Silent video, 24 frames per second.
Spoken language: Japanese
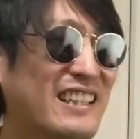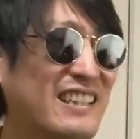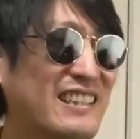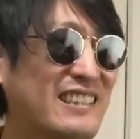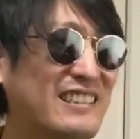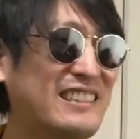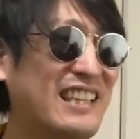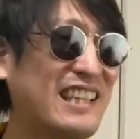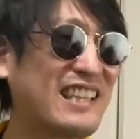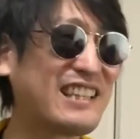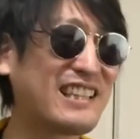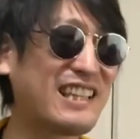
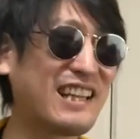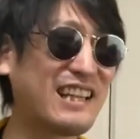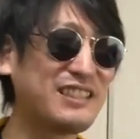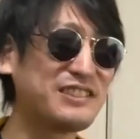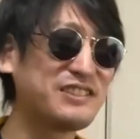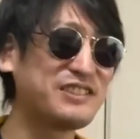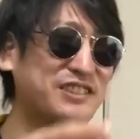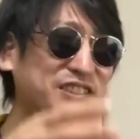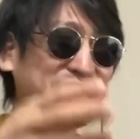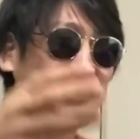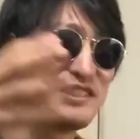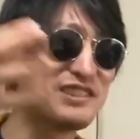せっか
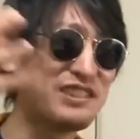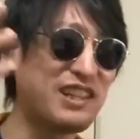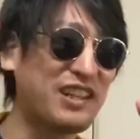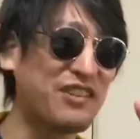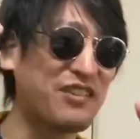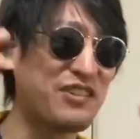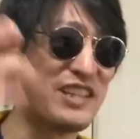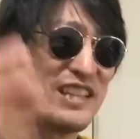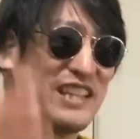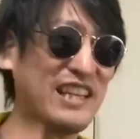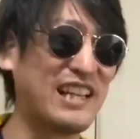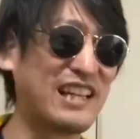く作った
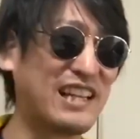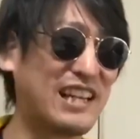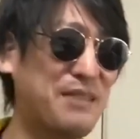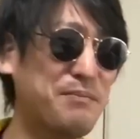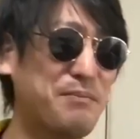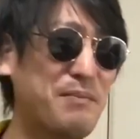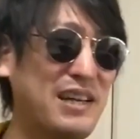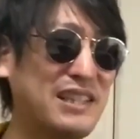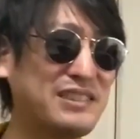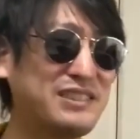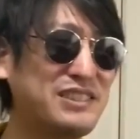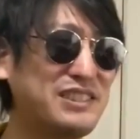のになんか
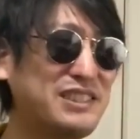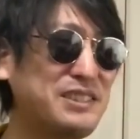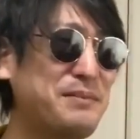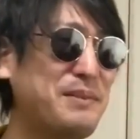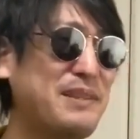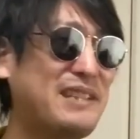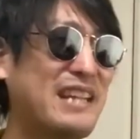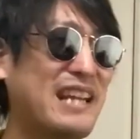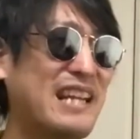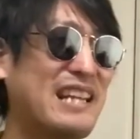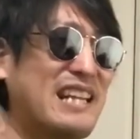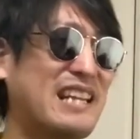まずい
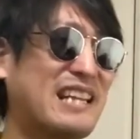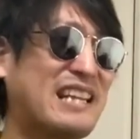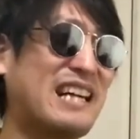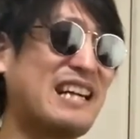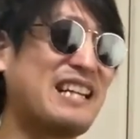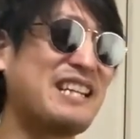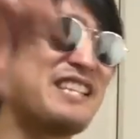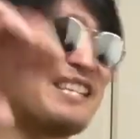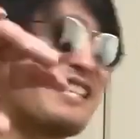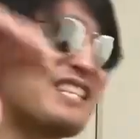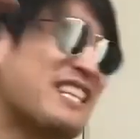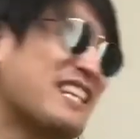みたいな
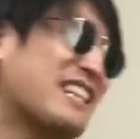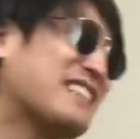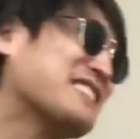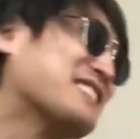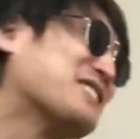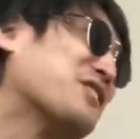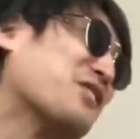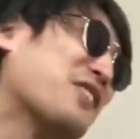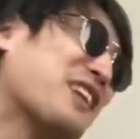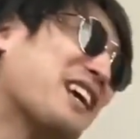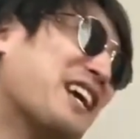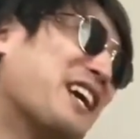感じじゃん、
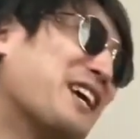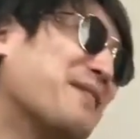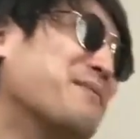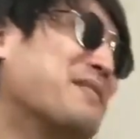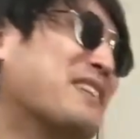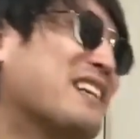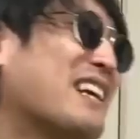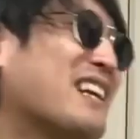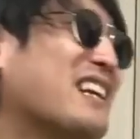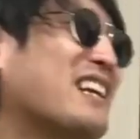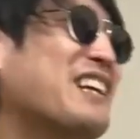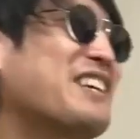それ、み
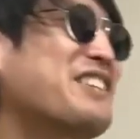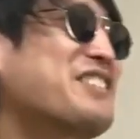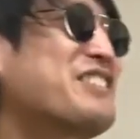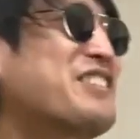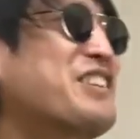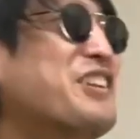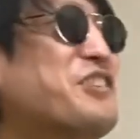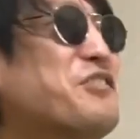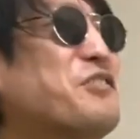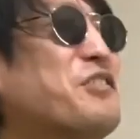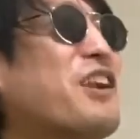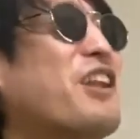たいな感じ
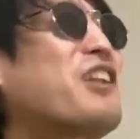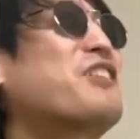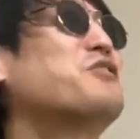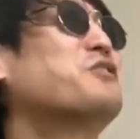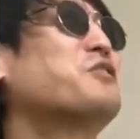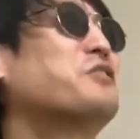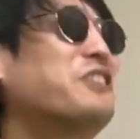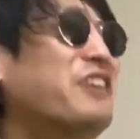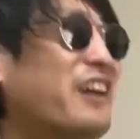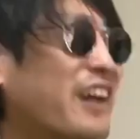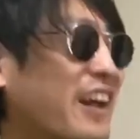で言われるので、